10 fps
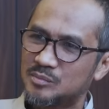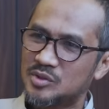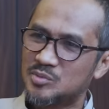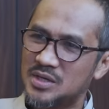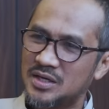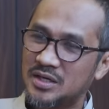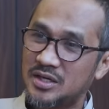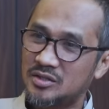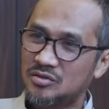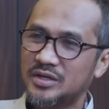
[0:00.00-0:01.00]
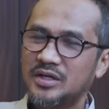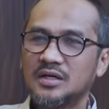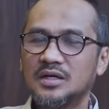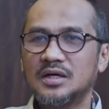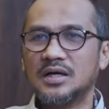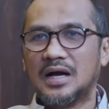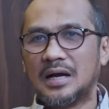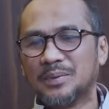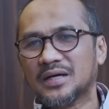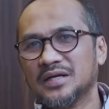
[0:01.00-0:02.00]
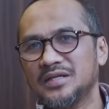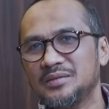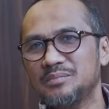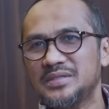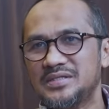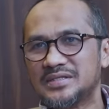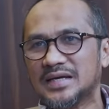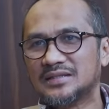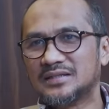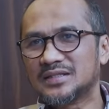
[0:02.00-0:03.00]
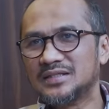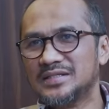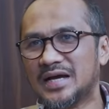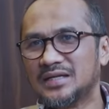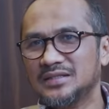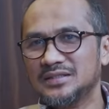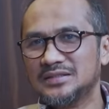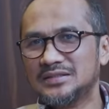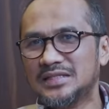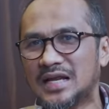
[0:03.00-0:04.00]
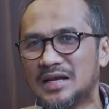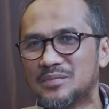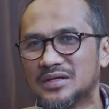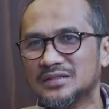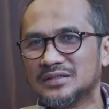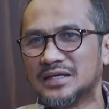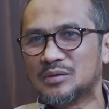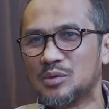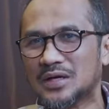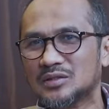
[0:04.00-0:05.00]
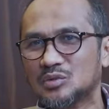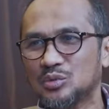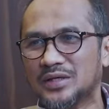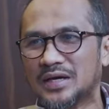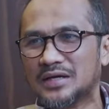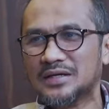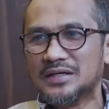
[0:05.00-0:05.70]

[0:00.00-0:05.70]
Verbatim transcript: mengembalikan kita ya. Iya. Apakah ini bisa terjadi dalam rentang waktu yang